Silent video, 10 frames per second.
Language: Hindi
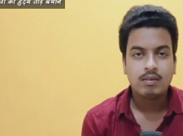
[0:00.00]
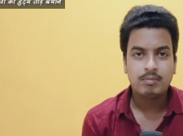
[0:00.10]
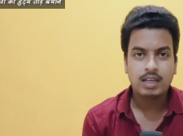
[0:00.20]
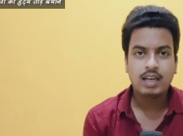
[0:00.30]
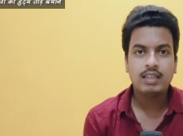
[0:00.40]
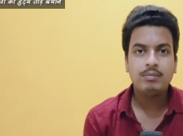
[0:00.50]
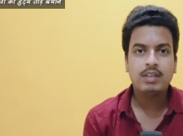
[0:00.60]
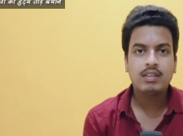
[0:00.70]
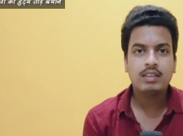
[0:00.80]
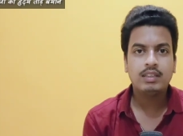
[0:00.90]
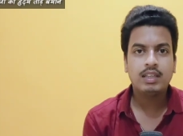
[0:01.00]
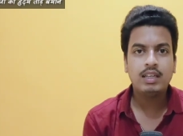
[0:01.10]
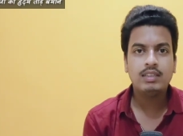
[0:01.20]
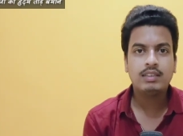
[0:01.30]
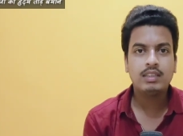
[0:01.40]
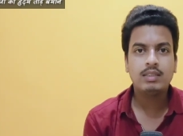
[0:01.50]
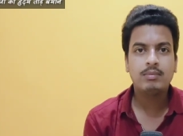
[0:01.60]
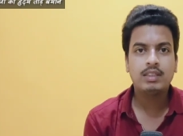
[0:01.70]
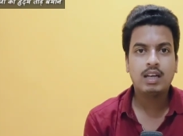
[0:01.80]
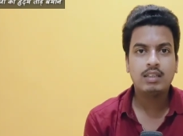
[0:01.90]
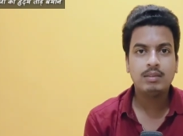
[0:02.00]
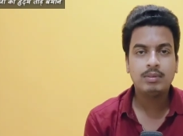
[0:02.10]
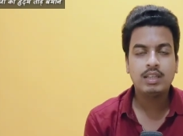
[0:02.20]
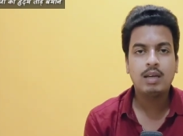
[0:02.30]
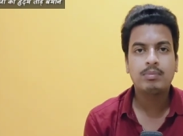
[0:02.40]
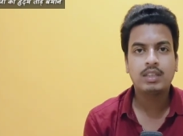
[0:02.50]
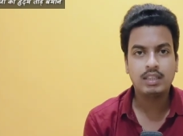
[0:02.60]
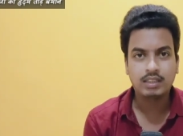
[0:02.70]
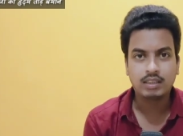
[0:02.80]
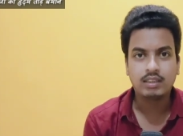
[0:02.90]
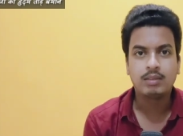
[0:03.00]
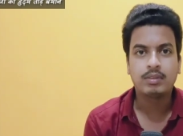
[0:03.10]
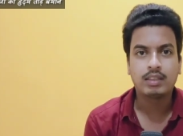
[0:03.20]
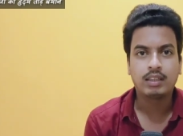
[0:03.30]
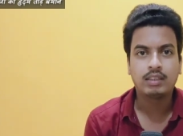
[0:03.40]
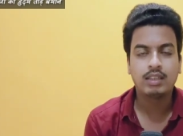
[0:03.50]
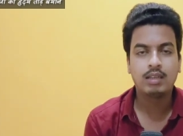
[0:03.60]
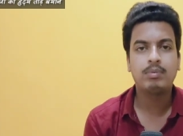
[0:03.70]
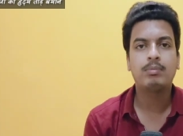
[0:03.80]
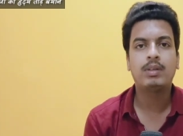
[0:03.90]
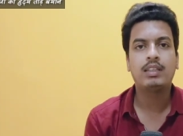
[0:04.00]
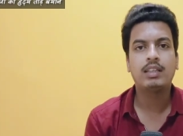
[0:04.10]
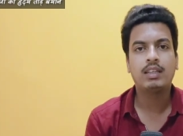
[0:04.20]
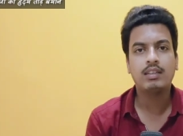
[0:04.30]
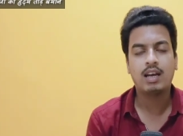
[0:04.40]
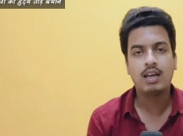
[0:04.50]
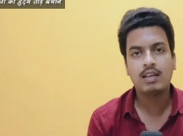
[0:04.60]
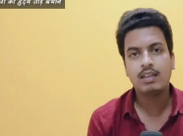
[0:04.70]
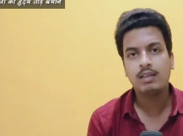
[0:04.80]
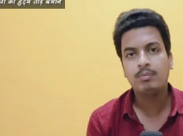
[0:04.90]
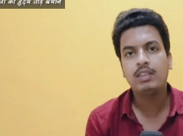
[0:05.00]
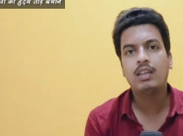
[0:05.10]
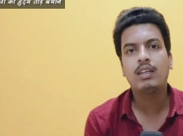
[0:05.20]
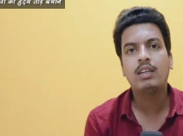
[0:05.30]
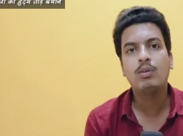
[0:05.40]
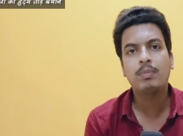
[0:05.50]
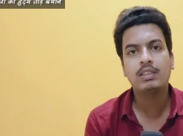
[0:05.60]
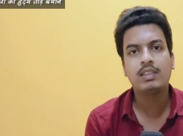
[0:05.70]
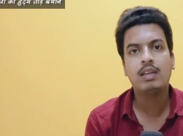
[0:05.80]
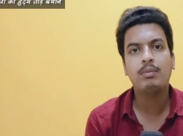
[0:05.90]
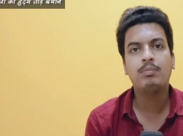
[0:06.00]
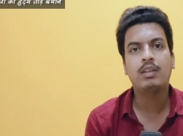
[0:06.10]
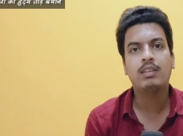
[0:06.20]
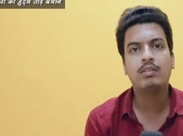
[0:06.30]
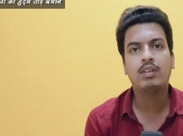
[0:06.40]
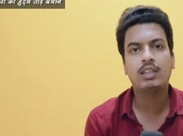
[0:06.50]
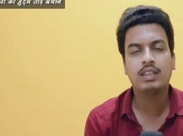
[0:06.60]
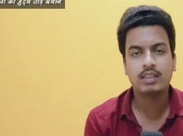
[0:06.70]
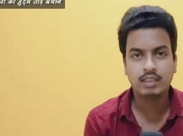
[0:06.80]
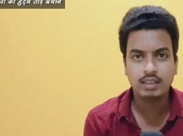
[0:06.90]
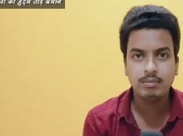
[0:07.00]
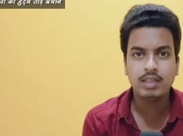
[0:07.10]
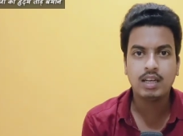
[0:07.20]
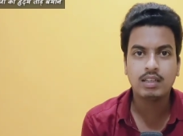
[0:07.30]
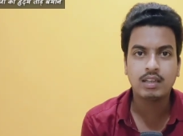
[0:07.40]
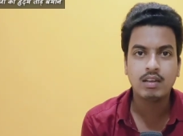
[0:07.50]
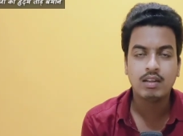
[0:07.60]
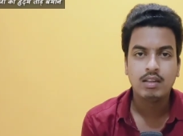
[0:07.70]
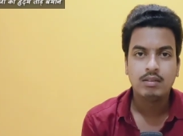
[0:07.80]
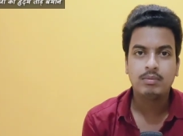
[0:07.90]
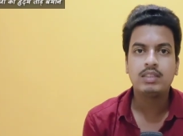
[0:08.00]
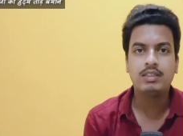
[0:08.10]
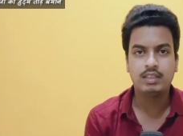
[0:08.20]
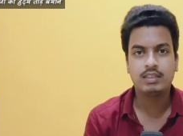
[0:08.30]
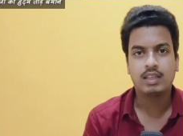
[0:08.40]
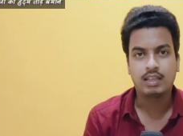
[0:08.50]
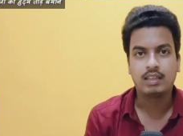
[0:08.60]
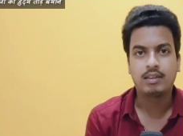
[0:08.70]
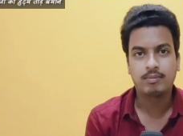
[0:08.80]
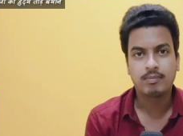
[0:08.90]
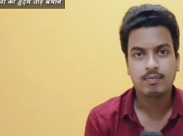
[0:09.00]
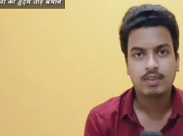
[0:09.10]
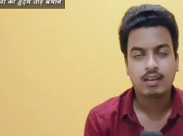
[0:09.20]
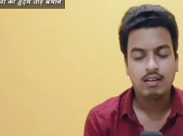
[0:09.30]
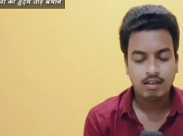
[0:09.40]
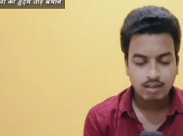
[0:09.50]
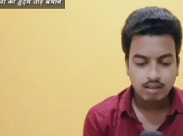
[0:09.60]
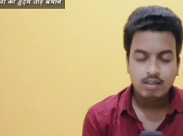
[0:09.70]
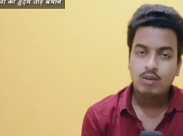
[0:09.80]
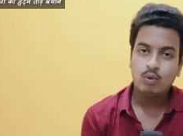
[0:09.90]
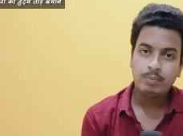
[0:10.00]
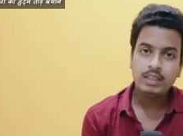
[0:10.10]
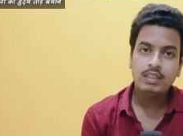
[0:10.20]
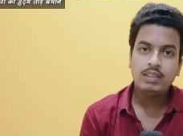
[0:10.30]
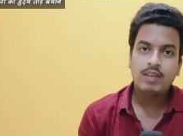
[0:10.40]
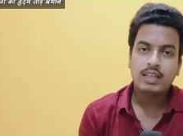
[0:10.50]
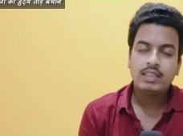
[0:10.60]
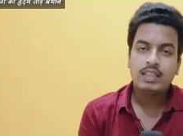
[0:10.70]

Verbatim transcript: महंगाई बढ़ रही है इसकी जिम्मेदारी भी आपके ही कंधे पर है घर पे बैठे हैं खा रहे हैं पी रहे हैं और पंचानवे परसेंट वाले कैटेगरी में आकर बस जिए जा रहे हैं उपेंद्र तिवारी